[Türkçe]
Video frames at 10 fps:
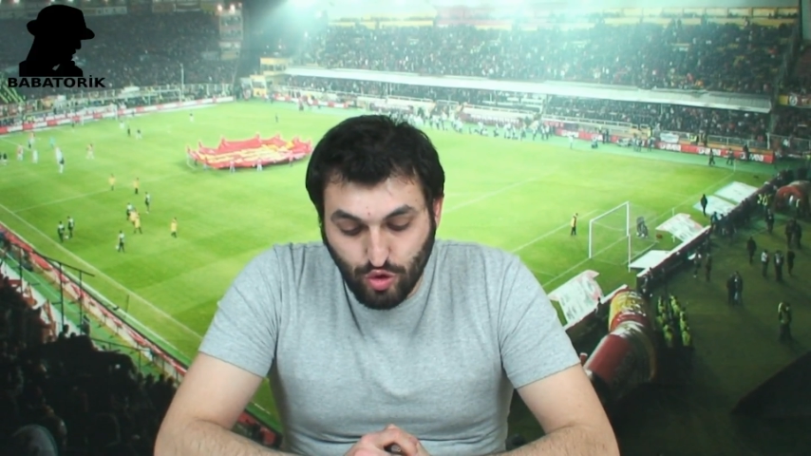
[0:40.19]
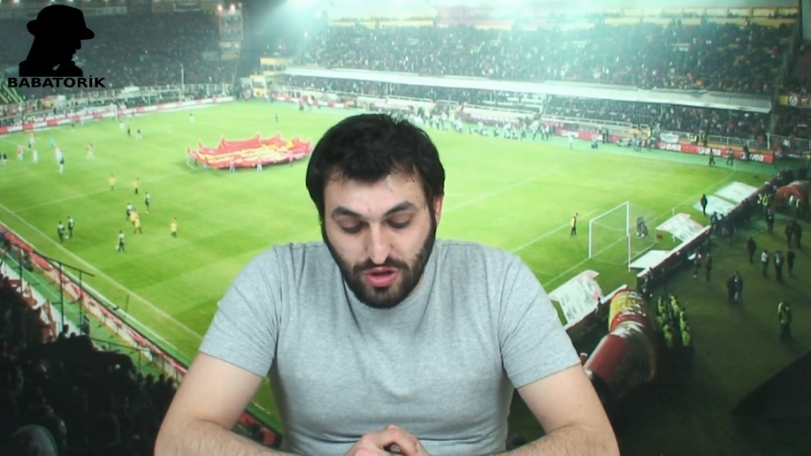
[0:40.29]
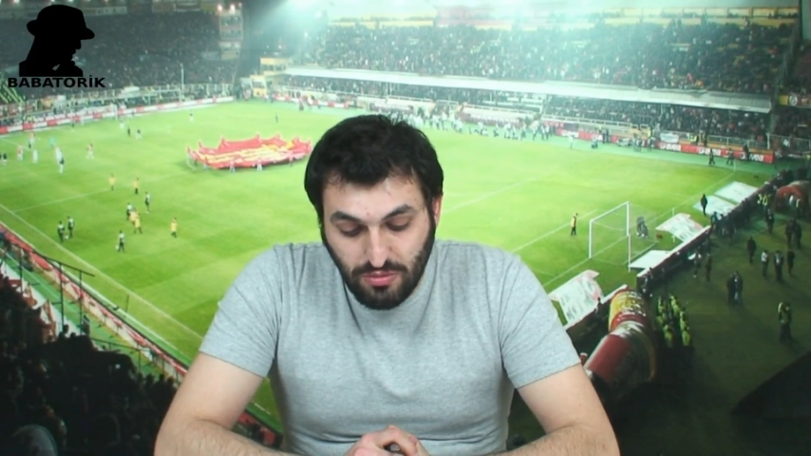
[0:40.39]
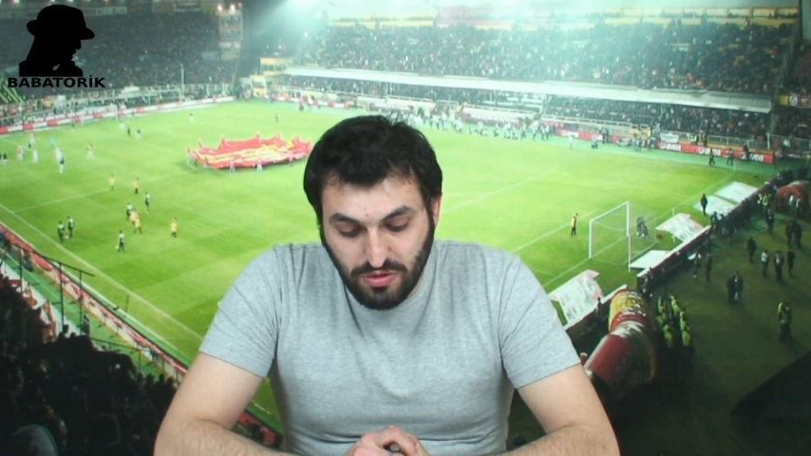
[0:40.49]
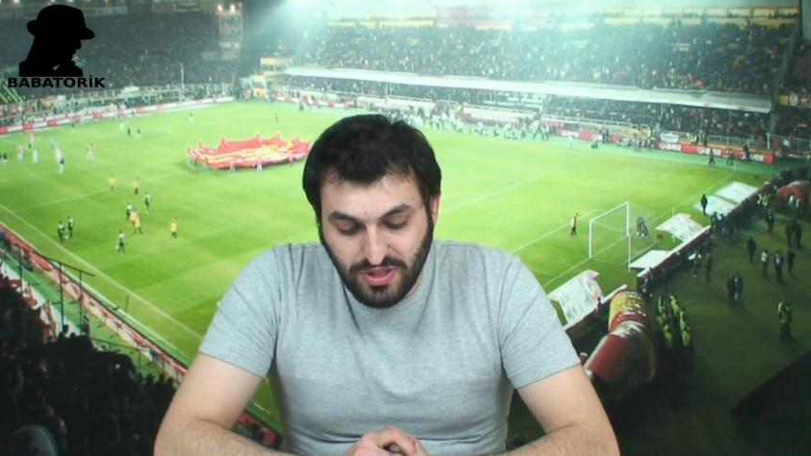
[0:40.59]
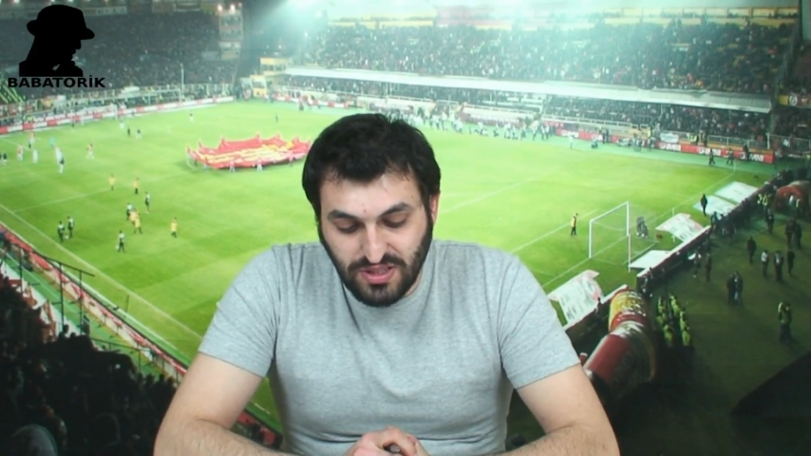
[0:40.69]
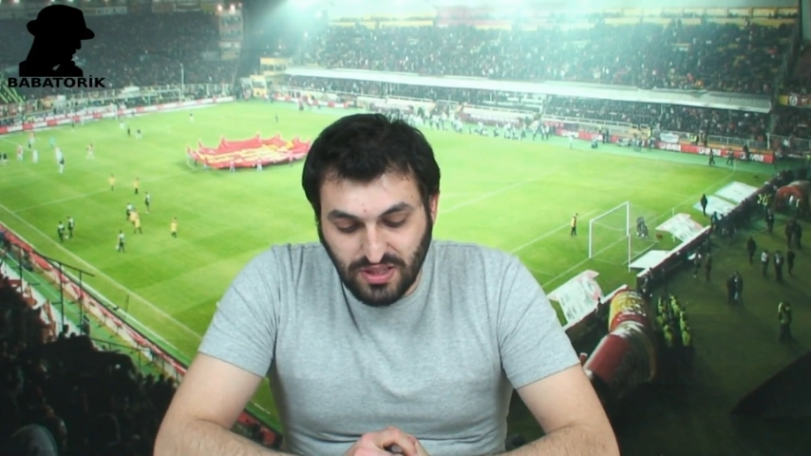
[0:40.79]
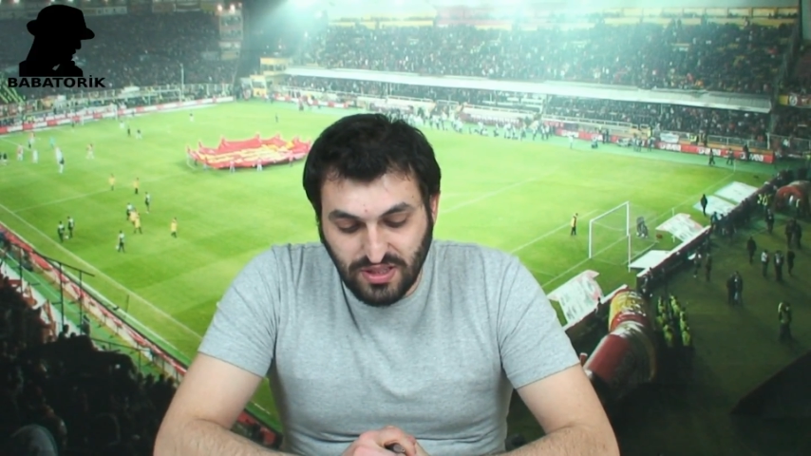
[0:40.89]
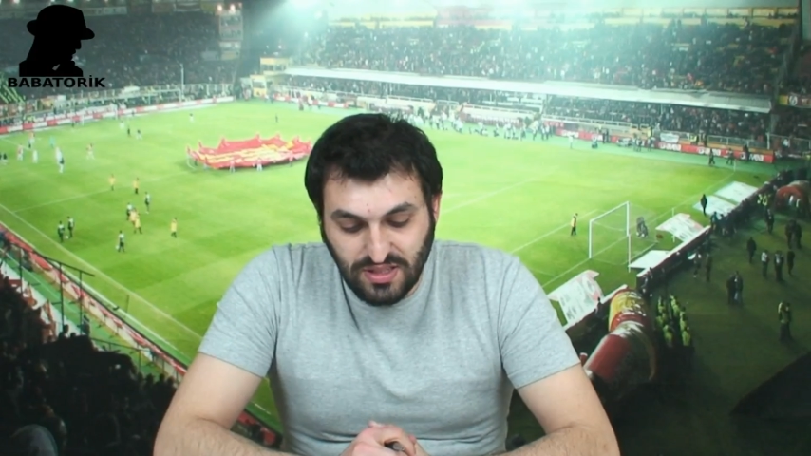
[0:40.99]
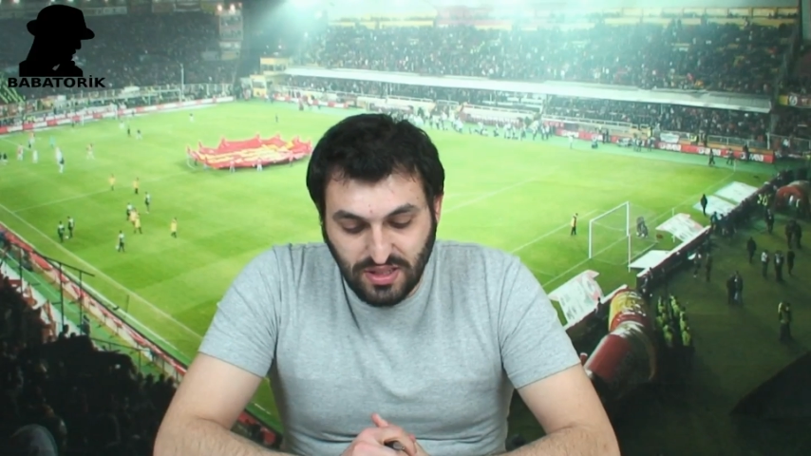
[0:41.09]
Bu önemli bir
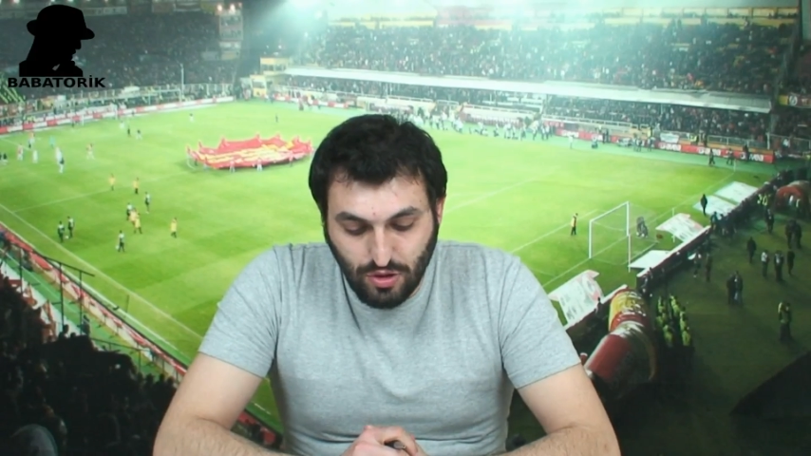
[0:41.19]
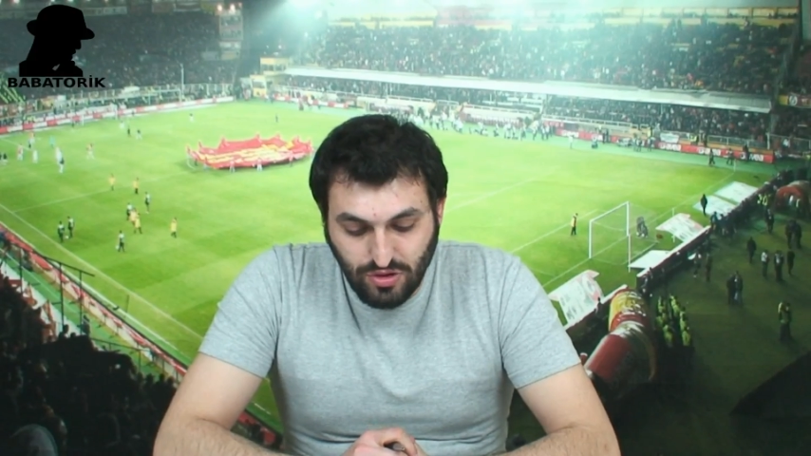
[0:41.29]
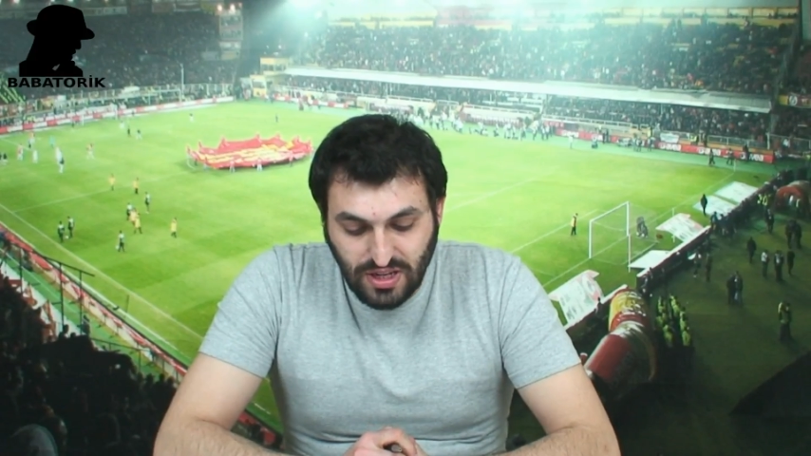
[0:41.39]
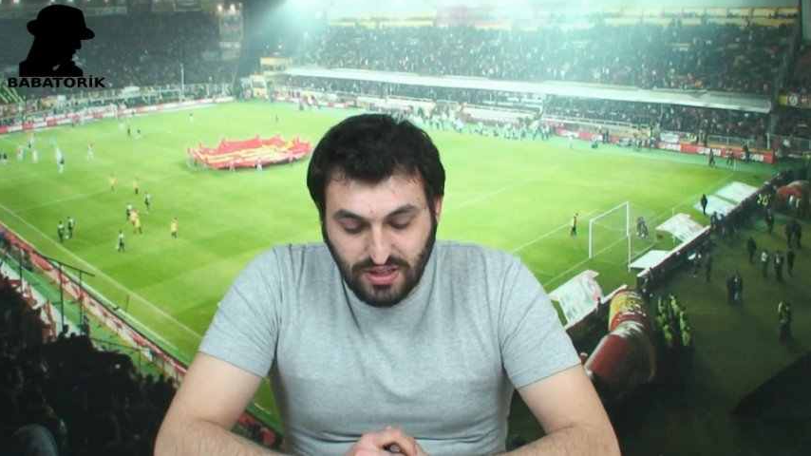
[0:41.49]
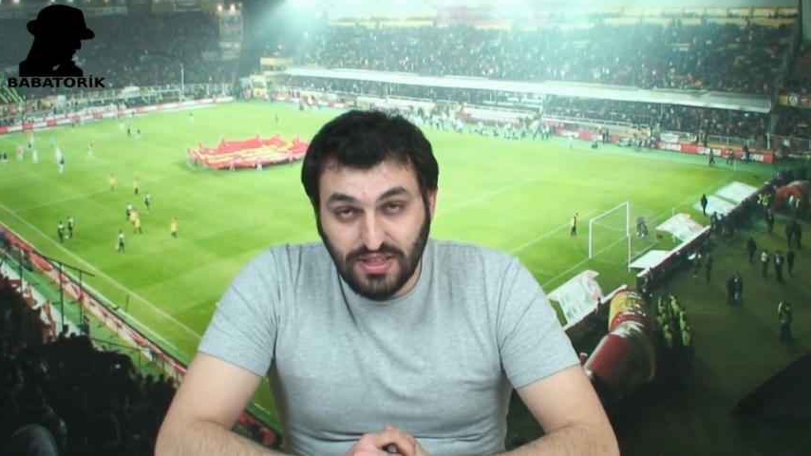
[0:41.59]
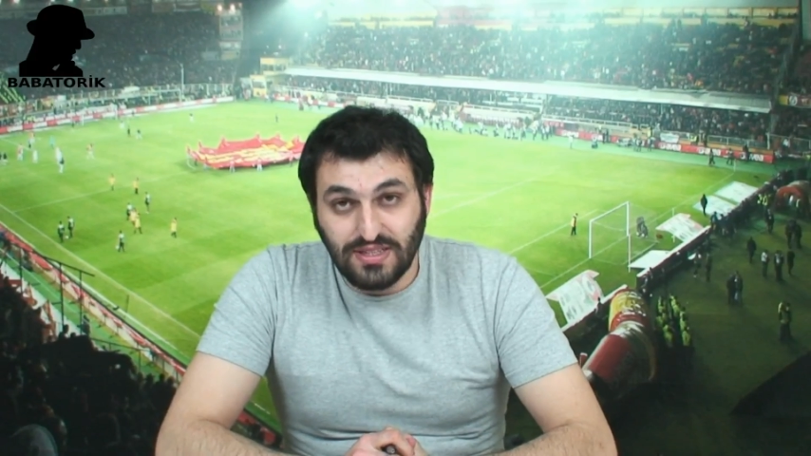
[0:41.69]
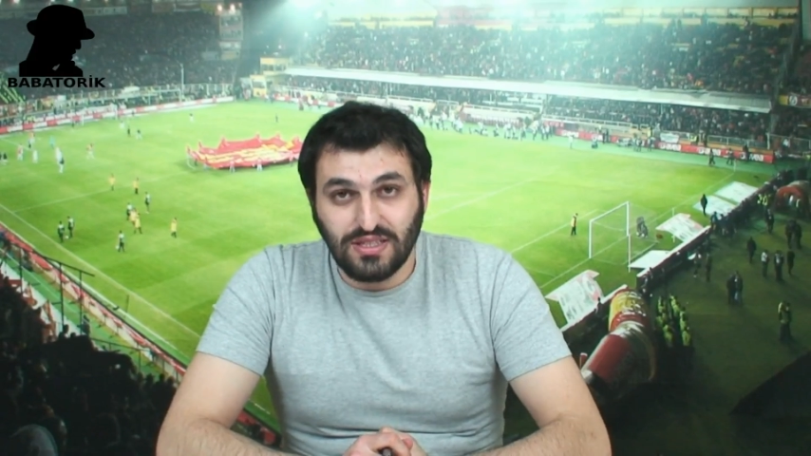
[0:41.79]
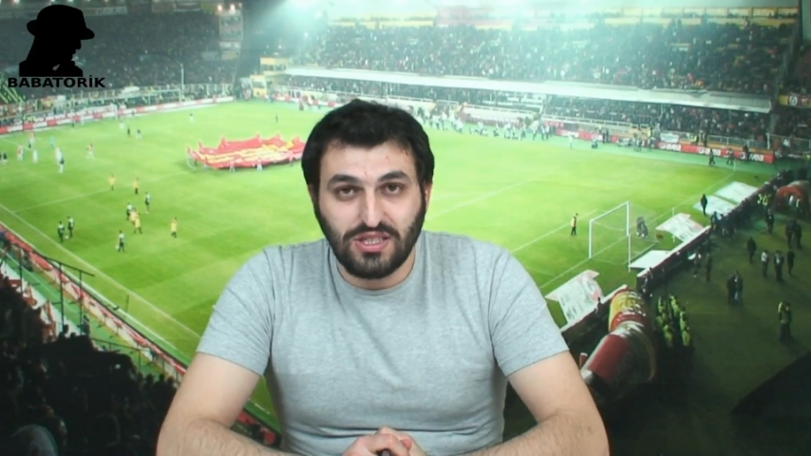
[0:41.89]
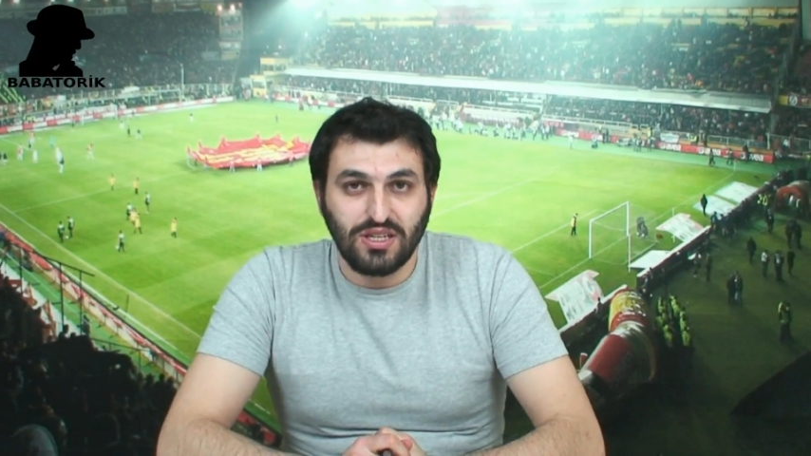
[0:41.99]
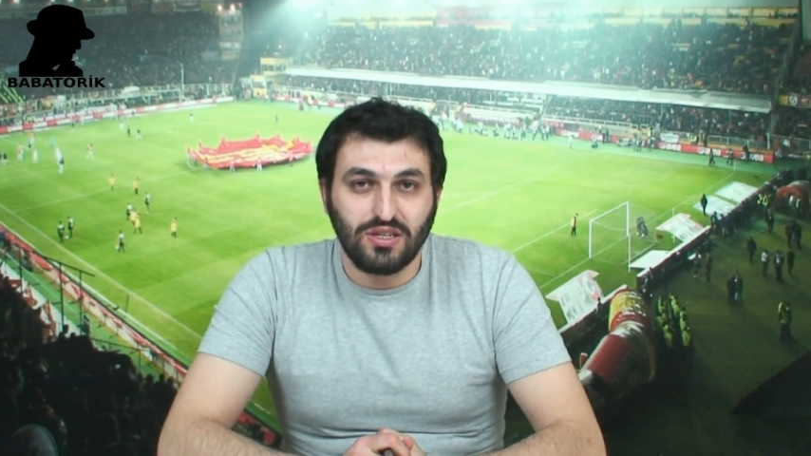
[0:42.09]
istatistik. Özellikle
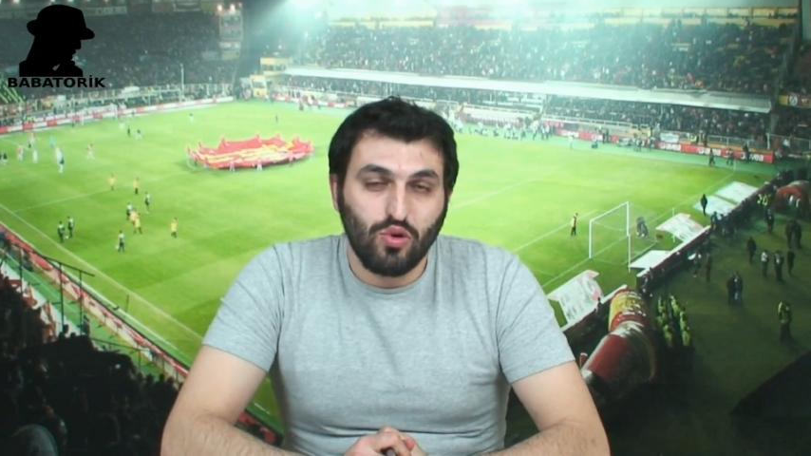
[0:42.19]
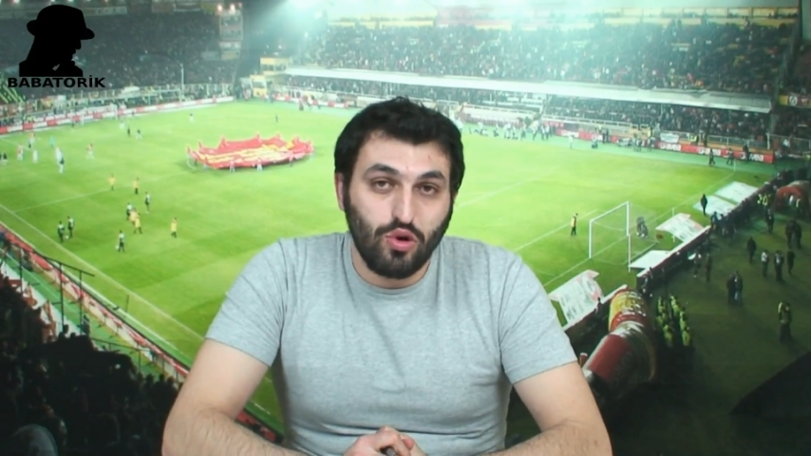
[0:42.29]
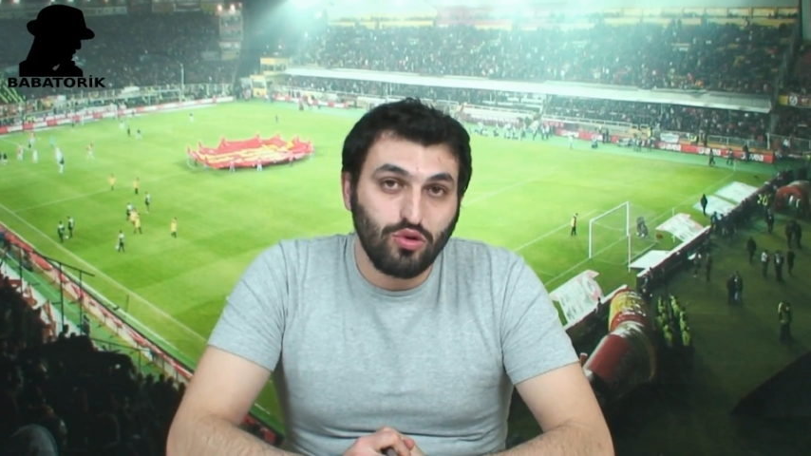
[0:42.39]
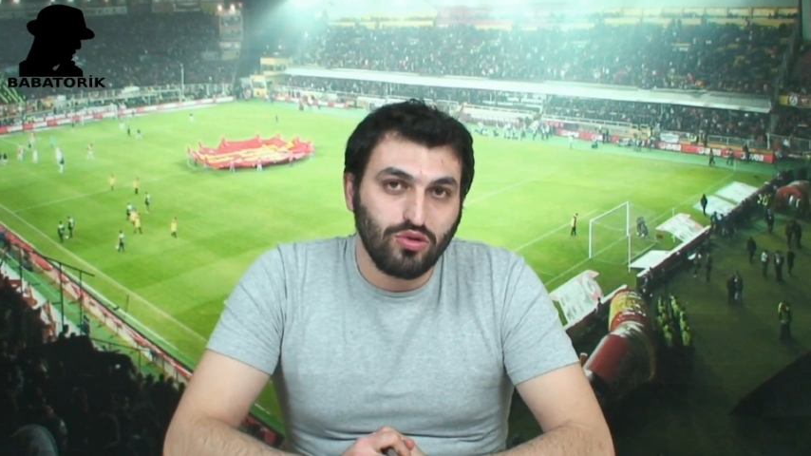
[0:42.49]
Eskişehir'in gol